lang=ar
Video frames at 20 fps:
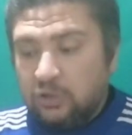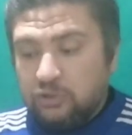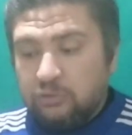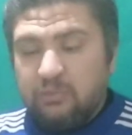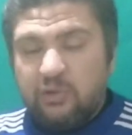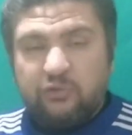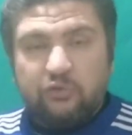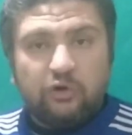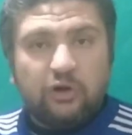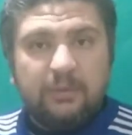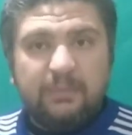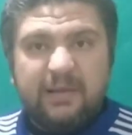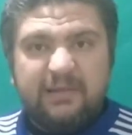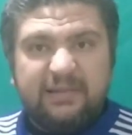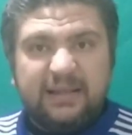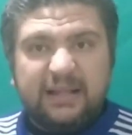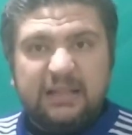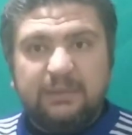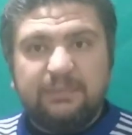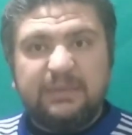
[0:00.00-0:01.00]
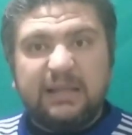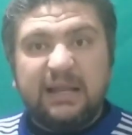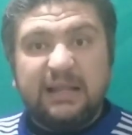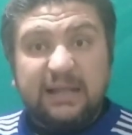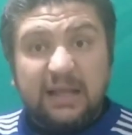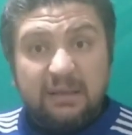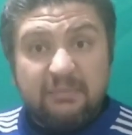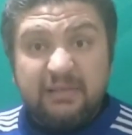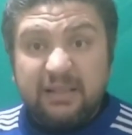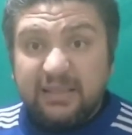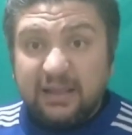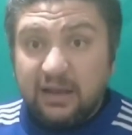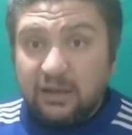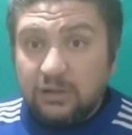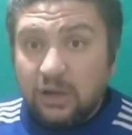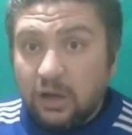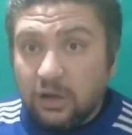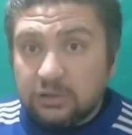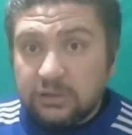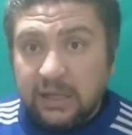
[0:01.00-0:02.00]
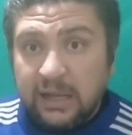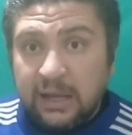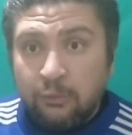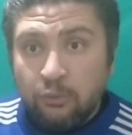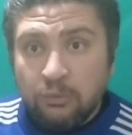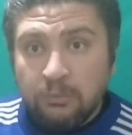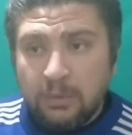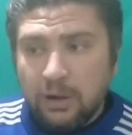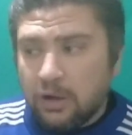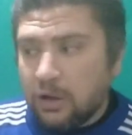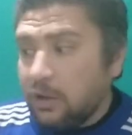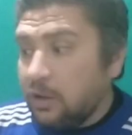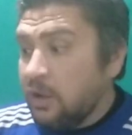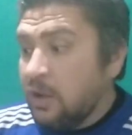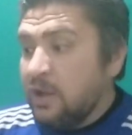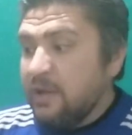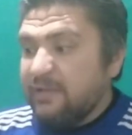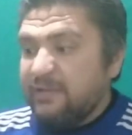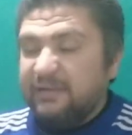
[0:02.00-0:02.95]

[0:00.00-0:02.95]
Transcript: توماس توخل بيستخدم 3 5 2 النهارده لاول مره